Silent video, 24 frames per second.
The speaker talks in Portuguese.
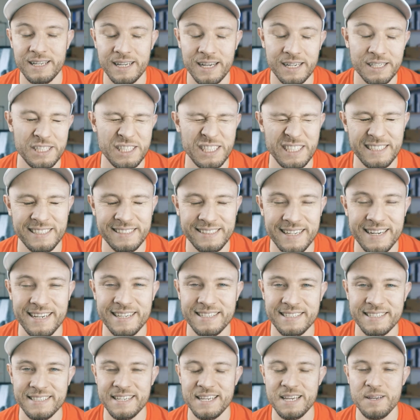a
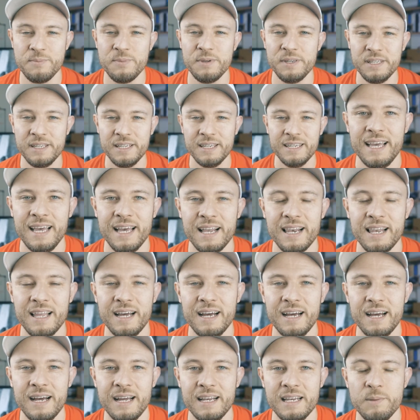X3M,
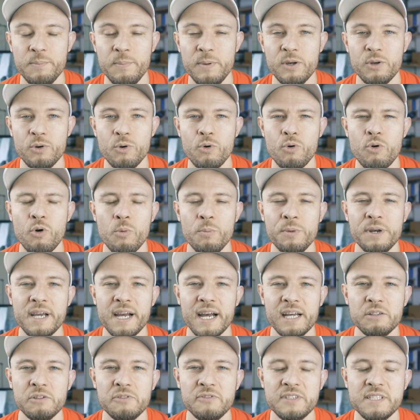ela liberou o
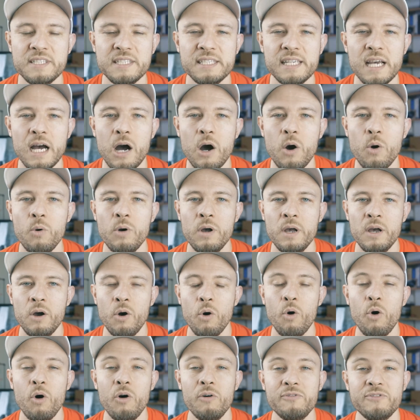comunicado oficial
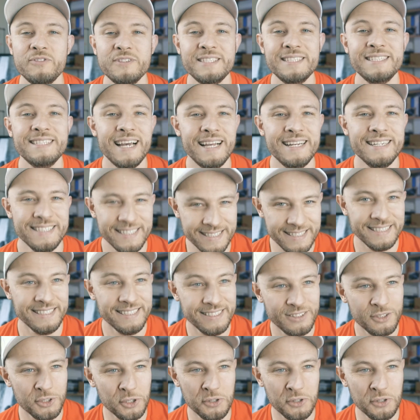oficializando,